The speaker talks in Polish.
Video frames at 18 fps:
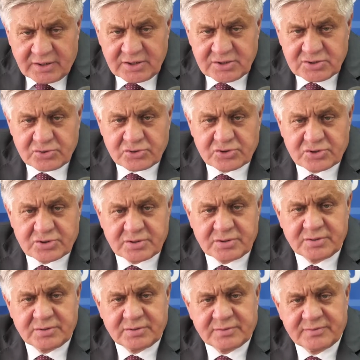I
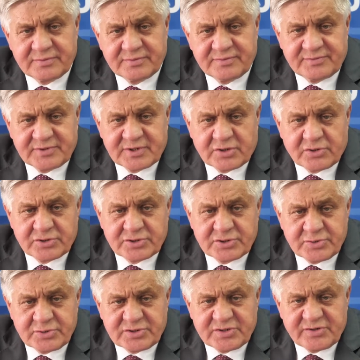cóż,
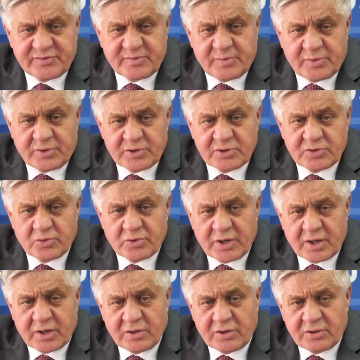zakończyły się wybory 2
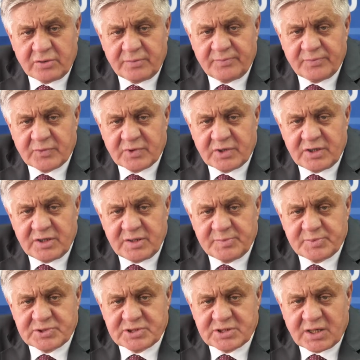
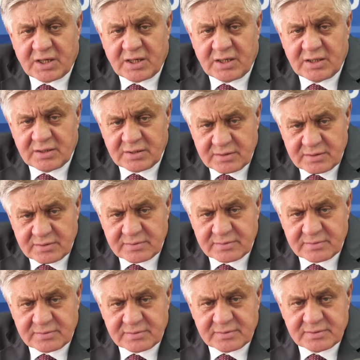lipca
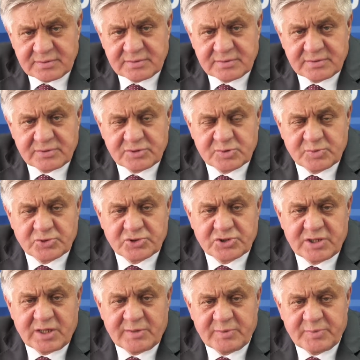Y,
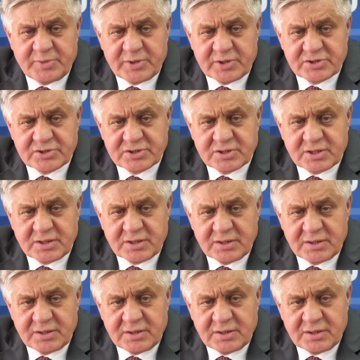rozpoczynamy pierwsze